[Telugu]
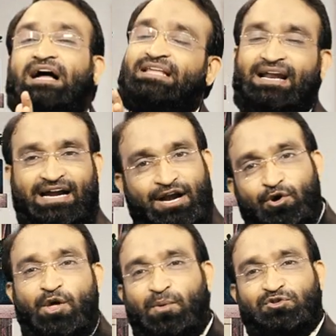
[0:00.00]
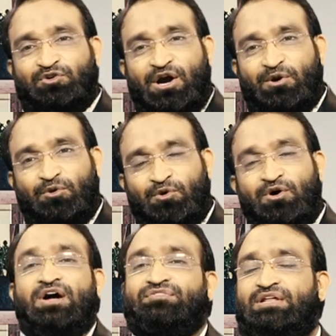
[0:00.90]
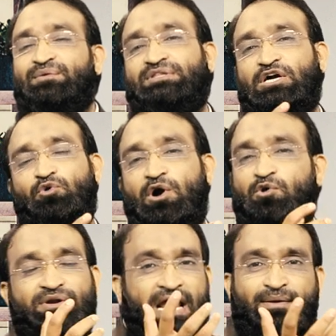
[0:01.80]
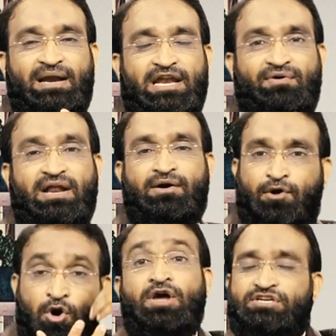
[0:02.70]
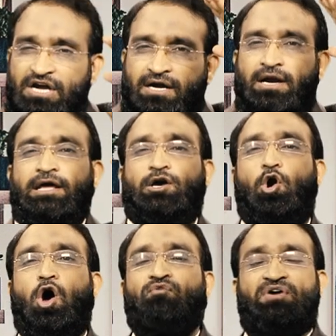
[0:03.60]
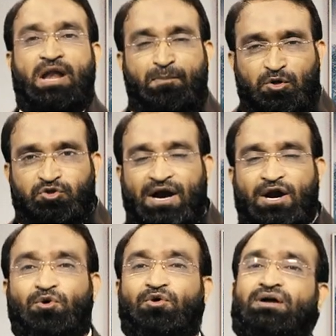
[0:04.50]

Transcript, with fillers: అతను అక్కడే ఉండిపోతున్నాడు తెలివి తక్కువవాడు జ్ఞానం లేనివాడు అనేవాడు ఎక్కడికో వెళ్ళిపోతున్నాడు